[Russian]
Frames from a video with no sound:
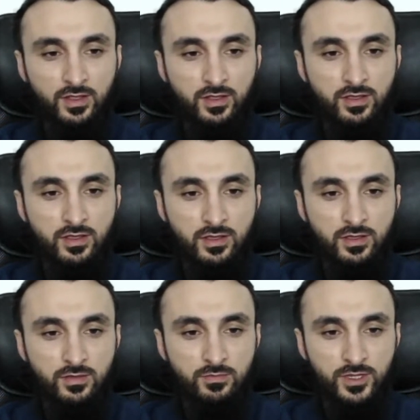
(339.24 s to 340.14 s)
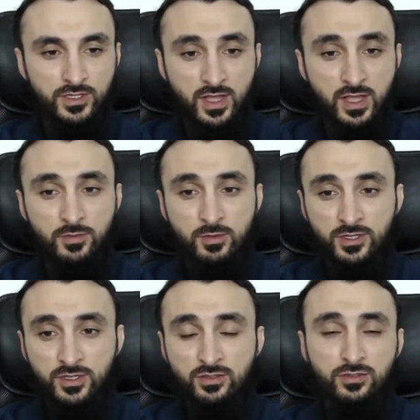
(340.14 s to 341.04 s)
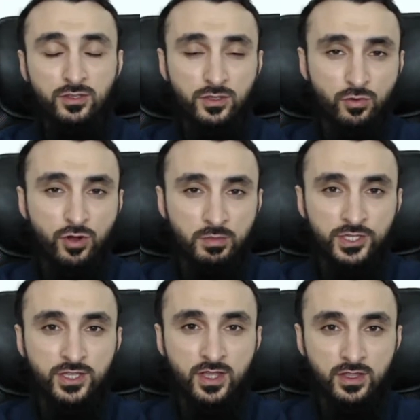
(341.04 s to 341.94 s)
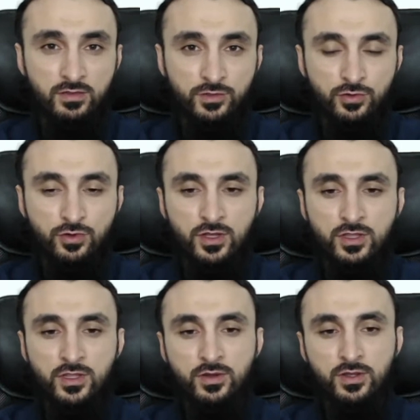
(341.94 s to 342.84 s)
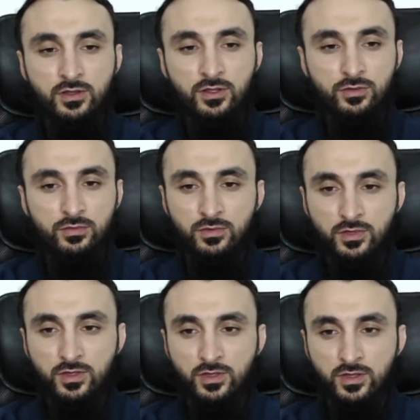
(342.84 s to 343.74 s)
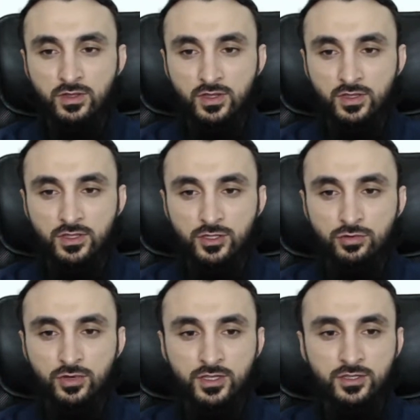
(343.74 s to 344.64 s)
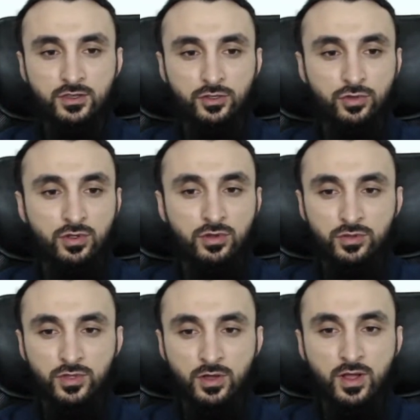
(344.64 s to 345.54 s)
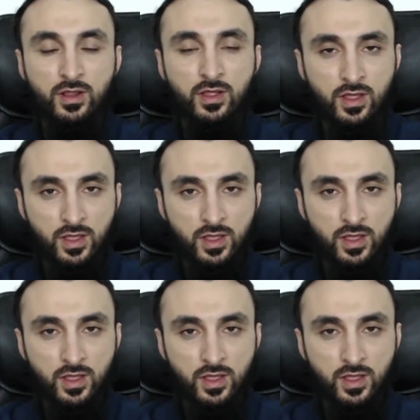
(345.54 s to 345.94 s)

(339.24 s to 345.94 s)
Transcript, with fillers: И мы знаем непосредственно его объяснение всего этого, э, этой ситуации, которую он давал